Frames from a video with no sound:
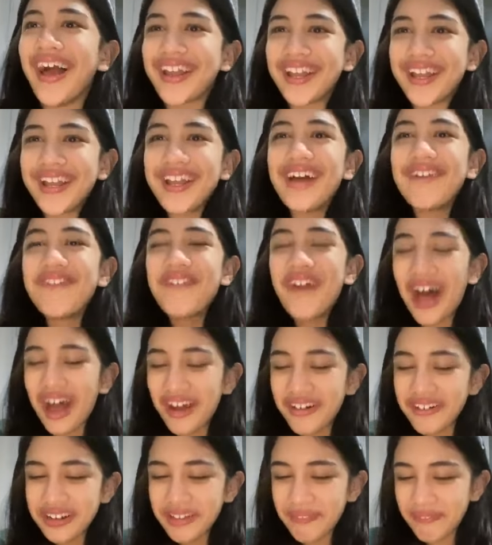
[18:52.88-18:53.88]

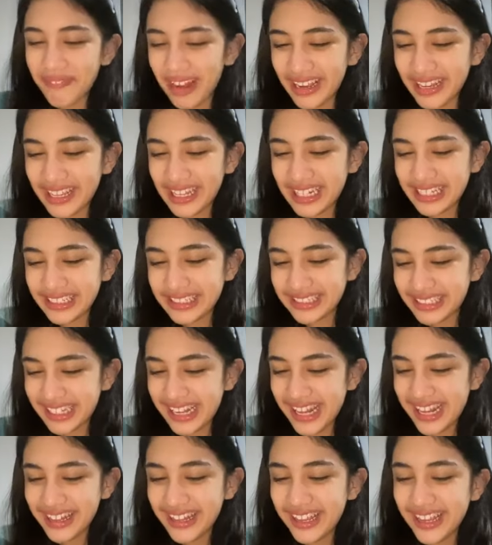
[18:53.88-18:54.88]
kenapa aku dipanggil
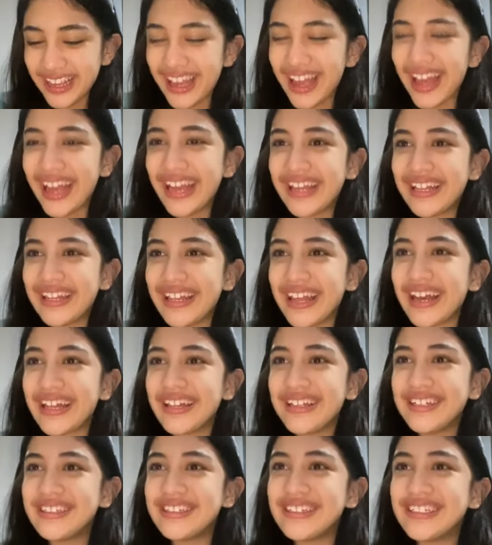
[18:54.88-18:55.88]
Cici guys
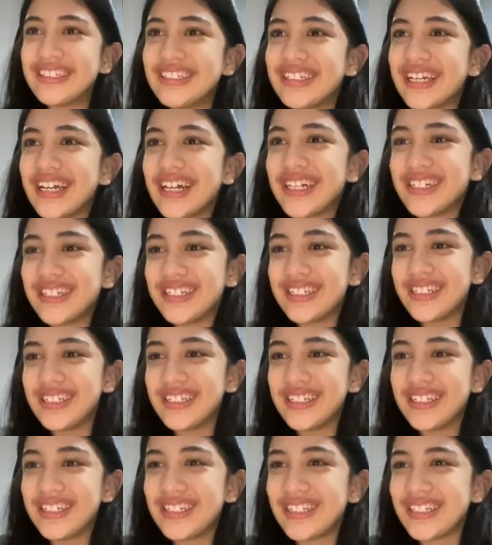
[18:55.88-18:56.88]
hello Cici
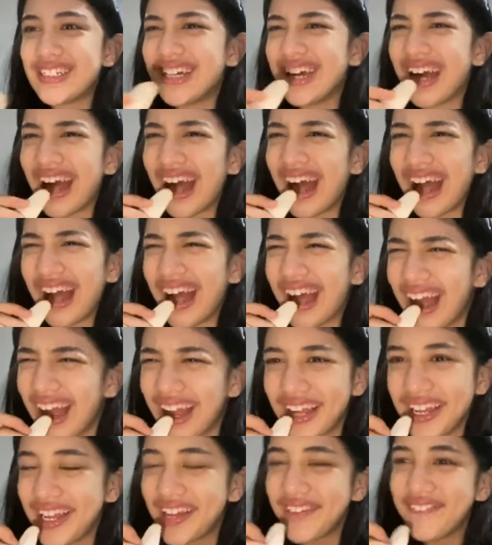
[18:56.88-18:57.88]
Chelsea
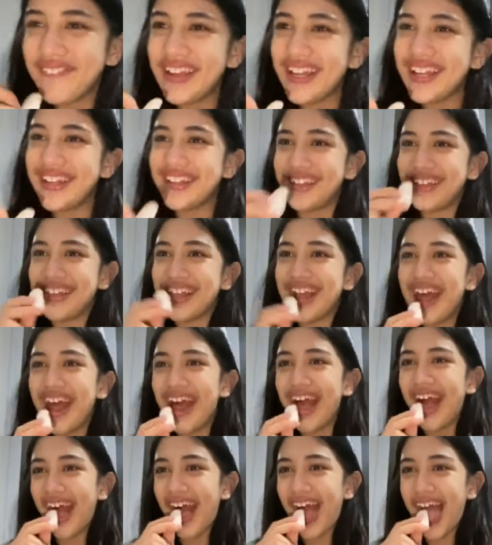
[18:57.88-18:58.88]
ah gak
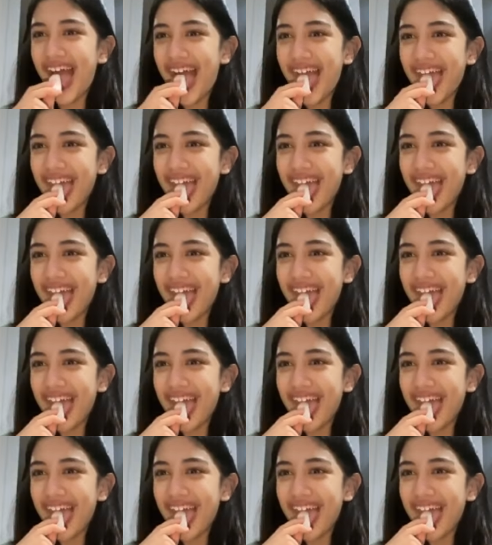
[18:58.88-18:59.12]
bisa